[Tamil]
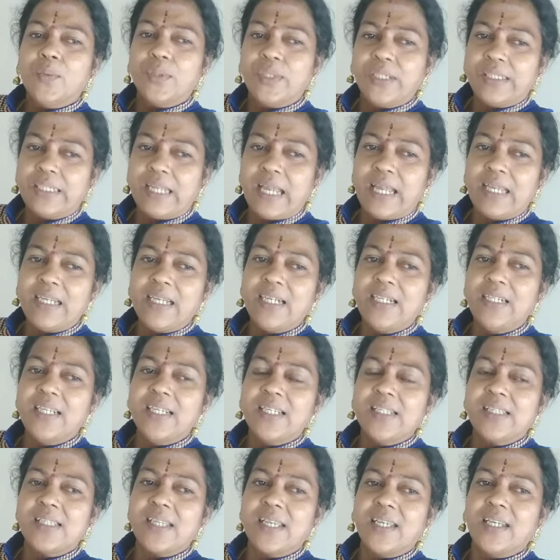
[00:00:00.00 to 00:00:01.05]
ஒரு
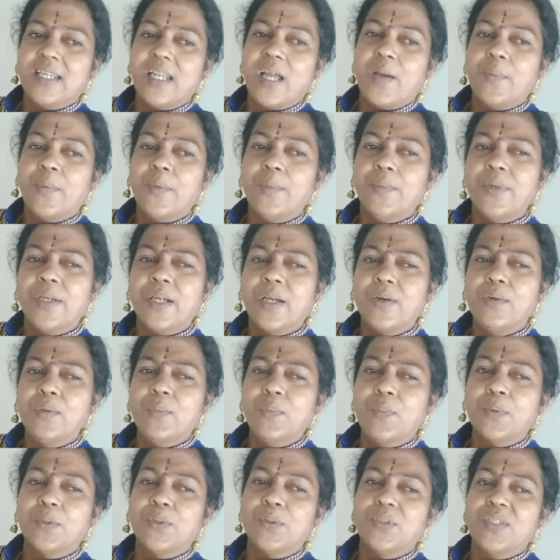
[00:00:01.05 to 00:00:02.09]
டயர்ட்னஸே இல்லாம
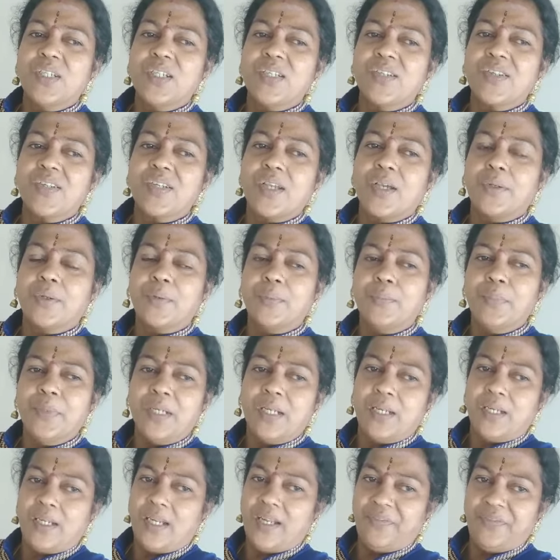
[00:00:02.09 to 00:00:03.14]
மிகவும் புத்துணர்ச்சியா ரொம்ப
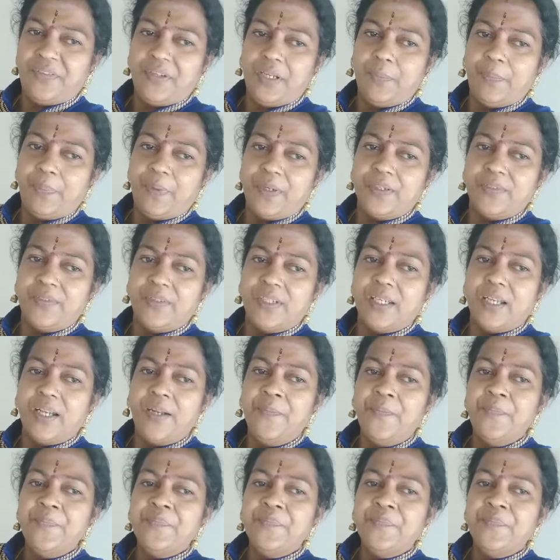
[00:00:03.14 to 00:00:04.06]
நல்லா ஃபீல் பண்ணுவீங்க